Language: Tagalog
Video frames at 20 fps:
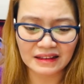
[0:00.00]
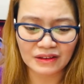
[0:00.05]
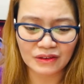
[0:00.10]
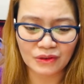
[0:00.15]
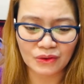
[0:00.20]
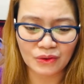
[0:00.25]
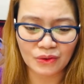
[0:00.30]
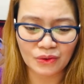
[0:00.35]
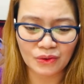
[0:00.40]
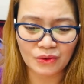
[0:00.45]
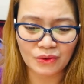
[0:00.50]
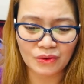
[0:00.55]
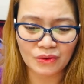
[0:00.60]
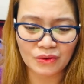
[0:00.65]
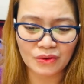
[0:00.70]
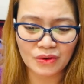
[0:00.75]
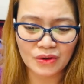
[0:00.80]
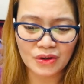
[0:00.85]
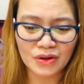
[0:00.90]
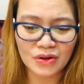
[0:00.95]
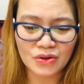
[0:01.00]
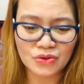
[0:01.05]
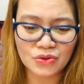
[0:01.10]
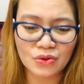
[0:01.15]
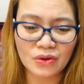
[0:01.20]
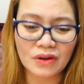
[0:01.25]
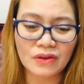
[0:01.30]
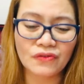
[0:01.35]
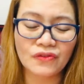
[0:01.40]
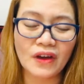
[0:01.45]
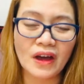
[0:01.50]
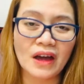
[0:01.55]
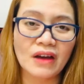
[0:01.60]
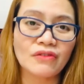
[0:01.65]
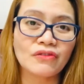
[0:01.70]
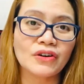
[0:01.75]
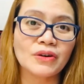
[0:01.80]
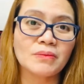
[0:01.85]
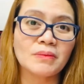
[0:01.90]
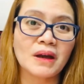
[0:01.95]
No? So, if
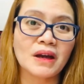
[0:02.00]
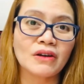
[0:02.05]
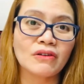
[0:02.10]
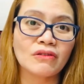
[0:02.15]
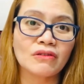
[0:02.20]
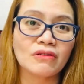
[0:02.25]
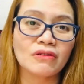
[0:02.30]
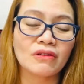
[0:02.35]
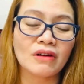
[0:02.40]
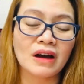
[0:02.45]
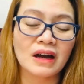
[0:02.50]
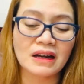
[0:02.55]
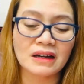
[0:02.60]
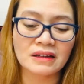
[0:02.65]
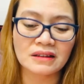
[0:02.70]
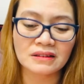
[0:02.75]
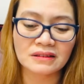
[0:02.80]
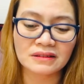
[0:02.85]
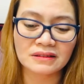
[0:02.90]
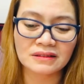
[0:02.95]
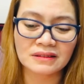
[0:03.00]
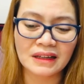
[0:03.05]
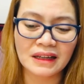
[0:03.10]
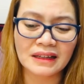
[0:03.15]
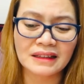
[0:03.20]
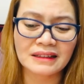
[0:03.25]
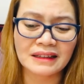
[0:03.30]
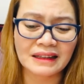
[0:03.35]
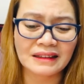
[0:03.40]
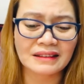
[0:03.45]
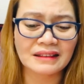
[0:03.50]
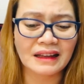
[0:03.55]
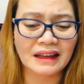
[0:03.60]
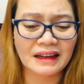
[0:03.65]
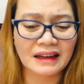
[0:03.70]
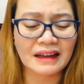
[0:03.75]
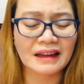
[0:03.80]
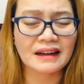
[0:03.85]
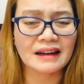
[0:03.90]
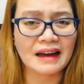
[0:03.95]
ever meron kang lagnat
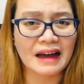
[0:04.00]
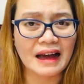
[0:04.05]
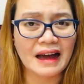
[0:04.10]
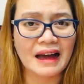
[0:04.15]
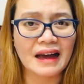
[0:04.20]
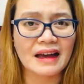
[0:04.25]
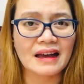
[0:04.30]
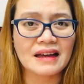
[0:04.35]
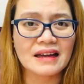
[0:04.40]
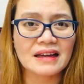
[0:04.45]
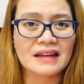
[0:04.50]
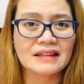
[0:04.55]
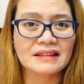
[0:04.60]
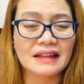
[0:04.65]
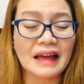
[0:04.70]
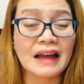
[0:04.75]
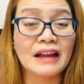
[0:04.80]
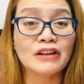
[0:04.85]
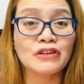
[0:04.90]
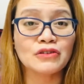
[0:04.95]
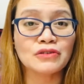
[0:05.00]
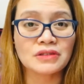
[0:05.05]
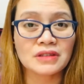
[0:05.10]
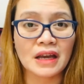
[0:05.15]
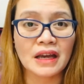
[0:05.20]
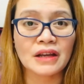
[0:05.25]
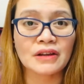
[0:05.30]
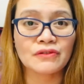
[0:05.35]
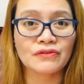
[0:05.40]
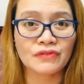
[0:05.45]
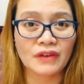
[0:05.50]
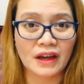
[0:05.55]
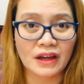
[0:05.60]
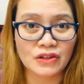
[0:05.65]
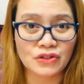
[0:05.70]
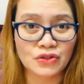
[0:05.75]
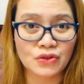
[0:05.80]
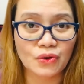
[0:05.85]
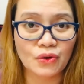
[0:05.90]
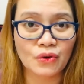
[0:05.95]
talaga, dahil yun sa
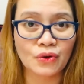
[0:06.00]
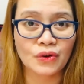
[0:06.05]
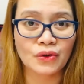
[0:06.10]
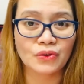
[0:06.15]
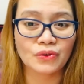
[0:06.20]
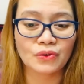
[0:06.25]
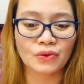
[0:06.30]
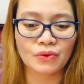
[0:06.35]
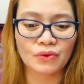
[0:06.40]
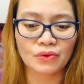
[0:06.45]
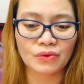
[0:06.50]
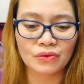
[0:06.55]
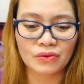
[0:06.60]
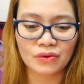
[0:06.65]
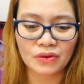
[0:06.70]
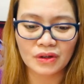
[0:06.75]
infection, no?